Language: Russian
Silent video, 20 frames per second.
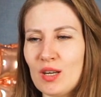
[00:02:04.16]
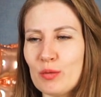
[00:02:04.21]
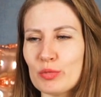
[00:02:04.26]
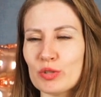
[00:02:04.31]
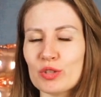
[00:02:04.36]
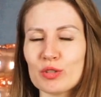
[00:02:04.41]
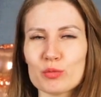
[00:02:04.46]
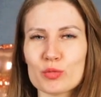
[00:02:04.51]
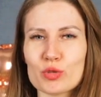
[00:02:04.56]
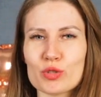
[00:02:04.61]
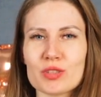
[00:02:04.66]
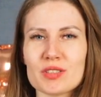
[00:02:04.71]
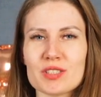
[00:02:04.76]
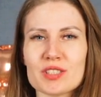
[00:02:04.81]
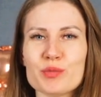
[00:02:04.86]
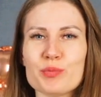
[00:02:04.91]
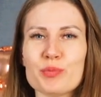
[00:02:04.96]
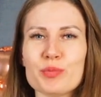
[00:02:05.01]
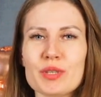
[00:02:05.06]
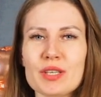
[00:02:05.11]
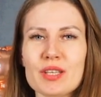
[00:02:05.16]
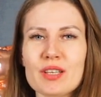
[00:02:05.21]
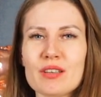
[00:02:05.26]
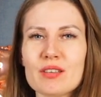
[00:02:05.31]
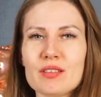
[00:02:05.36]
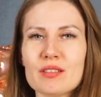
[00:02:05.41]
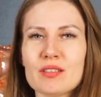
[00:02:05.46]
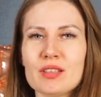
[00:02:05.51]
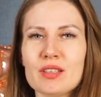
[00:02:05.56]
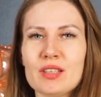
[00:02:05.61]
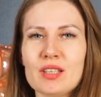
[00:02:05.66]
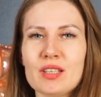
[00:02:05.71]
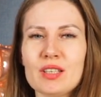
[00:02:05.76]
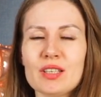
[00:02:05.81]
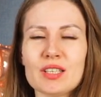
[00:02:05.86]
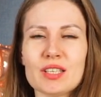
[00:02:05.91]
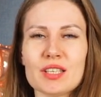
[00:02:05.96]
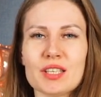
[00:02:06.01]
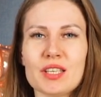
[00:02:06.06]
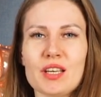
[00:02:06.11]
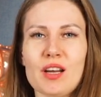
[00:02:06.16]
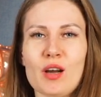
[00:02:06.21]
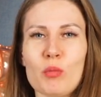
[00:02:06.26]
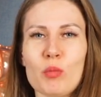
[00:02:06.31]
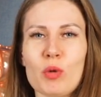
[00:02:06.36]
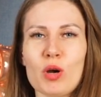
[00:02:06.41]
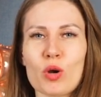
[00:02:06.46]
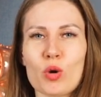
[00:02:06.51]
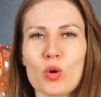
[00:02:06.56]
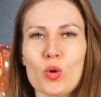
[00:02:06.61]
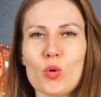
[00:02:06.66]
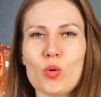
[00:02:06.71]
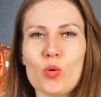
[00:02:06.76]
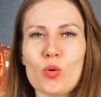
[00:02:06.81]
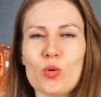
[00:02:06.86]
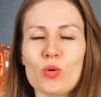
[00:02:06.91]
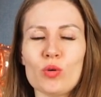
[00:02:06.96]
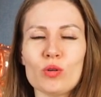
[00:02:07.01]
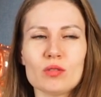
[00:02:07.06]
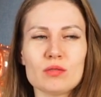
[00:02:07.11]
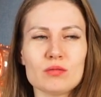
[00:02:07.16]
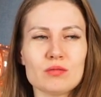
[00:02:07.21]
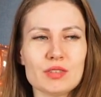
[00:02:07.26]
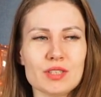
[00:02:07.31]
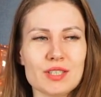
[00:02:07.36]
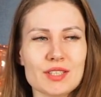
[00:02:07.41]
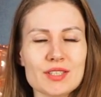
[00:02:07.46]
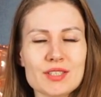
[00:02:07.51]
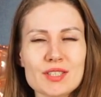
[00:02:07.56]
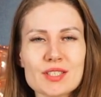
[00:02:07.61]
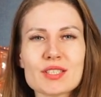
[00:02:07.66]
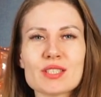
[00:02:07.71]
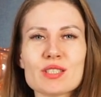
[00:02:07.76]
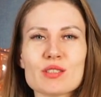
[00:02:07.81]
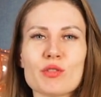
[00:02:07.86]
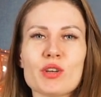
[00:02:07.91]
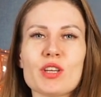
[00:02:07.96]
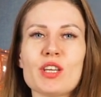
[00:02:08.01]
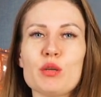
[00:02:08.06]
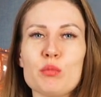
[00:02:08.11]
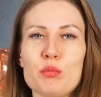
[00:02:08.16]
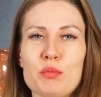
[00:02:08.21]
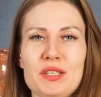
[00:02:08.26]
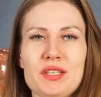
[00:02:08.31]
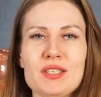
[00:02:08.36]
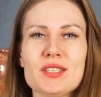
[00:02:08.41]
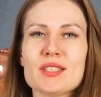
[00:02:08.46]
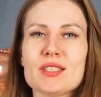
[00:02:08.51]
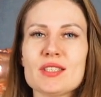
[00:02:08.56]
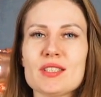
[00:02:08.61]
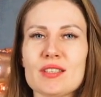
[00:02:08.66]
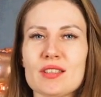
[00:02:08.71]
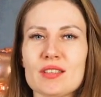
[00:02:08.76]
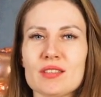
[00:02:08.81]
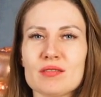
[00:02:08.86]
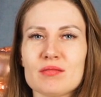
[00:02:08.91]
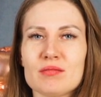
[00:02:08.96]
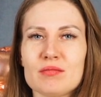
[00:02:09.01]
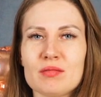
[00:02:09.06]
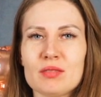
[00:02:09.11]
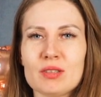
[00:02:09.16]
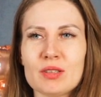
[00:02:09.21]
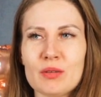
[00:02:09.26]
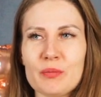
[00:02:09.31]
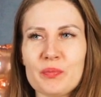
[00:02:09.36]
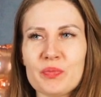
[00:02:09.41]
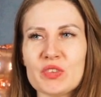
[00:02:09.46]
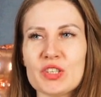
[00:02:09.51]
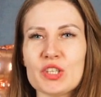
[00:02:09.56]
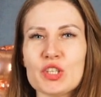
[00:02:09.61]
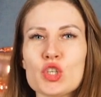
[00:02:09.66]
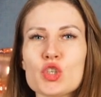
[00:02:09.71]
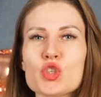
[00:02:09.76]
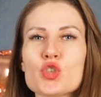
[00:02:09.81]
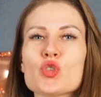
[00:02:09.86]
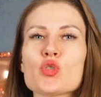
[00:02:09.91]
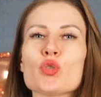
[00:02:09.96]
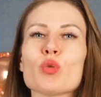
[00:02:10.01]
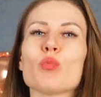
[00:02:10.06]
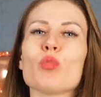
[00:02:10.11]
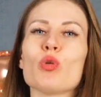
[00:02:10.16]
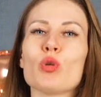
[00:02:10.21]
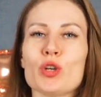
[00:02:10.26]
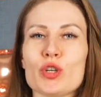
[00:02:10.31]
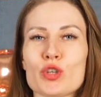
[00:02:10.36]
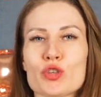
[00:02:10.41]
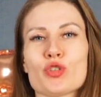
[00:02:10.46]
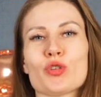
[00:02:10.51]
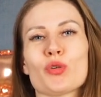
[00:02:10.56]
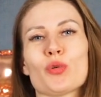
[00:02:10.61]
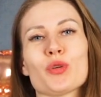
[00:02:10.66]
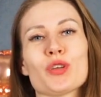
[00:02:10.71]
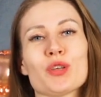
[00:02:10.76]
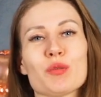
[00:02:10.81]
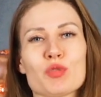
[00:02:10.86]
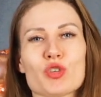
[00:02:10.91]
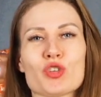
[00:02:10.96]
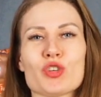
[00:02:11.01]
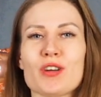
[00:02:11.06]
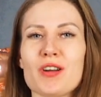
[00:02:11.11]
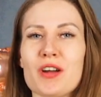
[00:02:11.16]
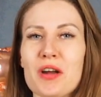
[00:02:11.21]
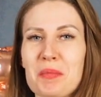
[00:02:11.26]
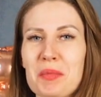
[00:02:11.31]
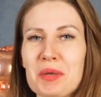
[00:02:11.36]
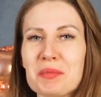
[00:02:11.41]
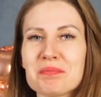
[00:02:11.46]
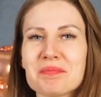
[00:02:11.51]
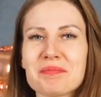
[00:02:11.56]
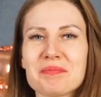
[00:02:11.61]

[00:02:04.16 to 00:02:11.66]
Потому что теперь я могу идти к своей миссии еще более широкими шагами.